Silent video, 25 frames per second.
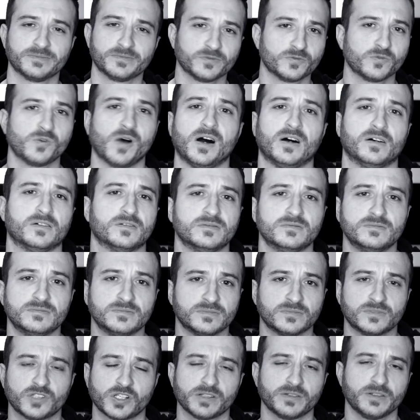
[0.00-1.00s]
wow,
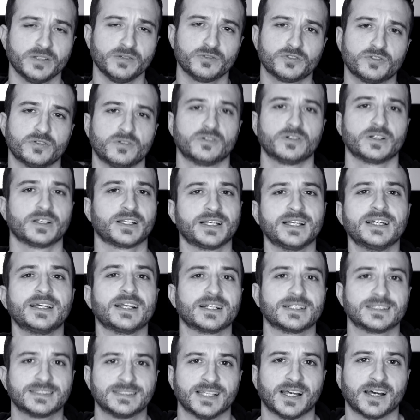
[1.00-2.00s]
cioè, devo solo
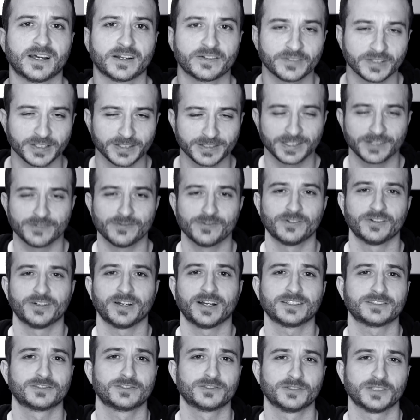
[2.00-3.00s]
ringraziarvi, devo
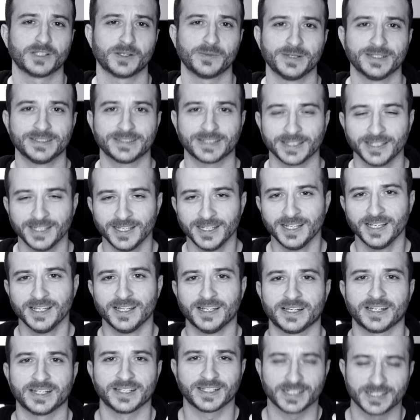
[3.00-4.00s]
assolutamente
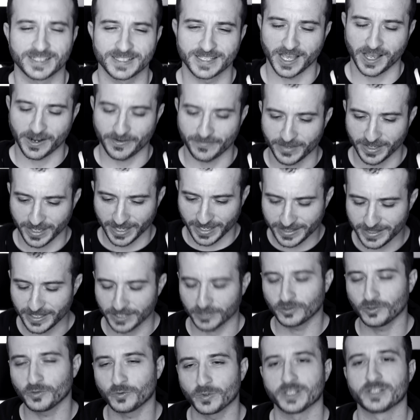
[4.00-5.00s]
ringraziarvi. E
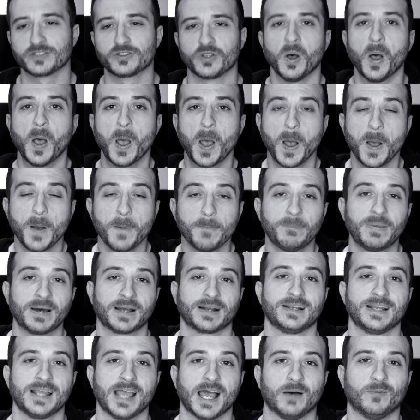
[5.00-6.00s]
detto questo,
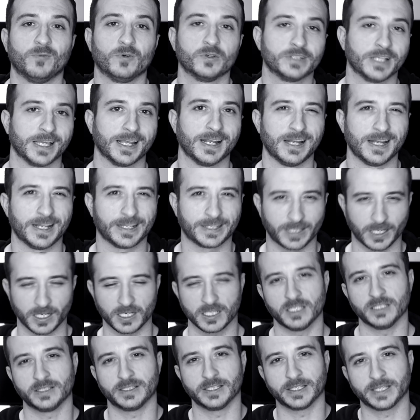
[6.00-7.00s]
parliamo delle
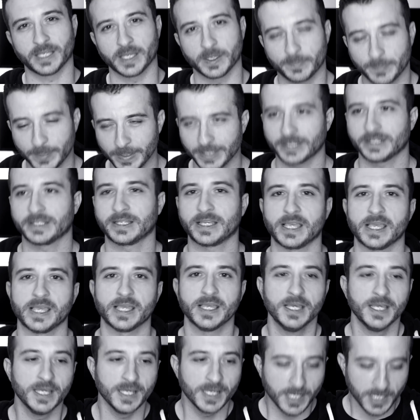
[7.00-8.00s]
critiche,
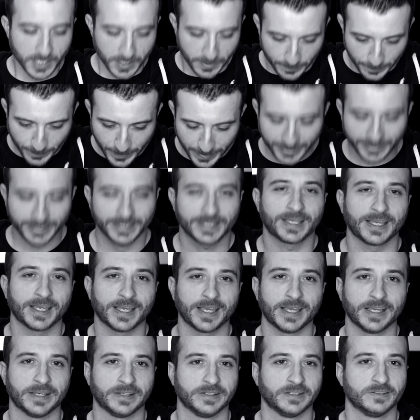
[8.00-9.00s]
perché?
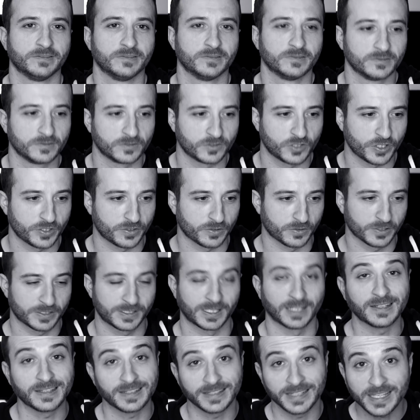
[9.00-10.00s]
Perché ci sono
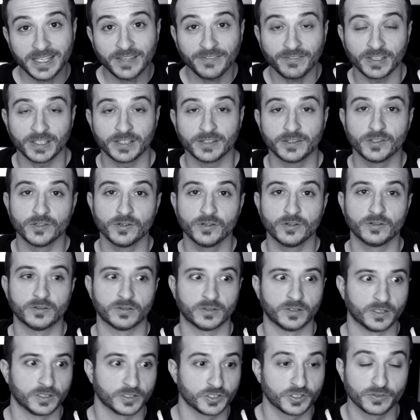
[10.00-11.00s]
stati dei video,
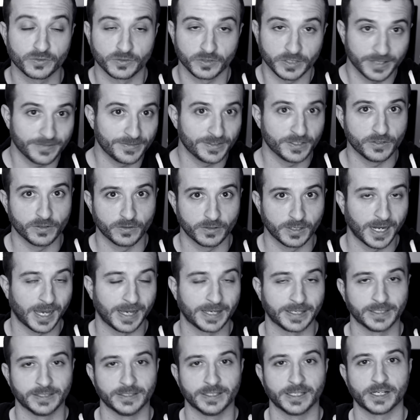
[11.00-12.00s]
eh, ci sono dei video
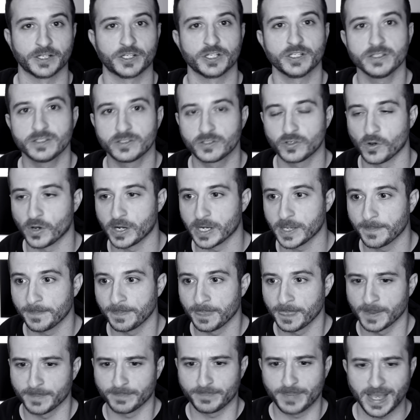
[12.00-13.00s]
online di recensioni,
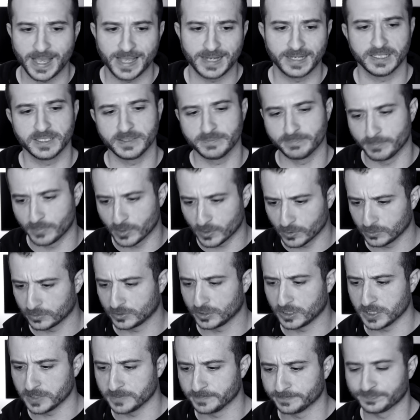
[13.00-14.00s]
belli,
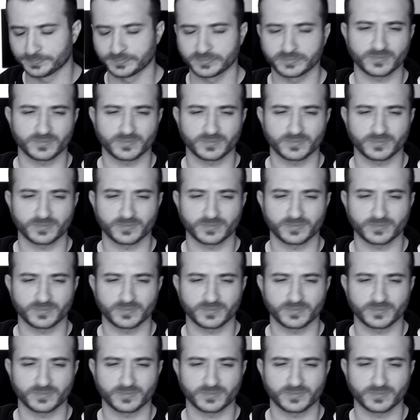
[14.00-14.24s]
brutti,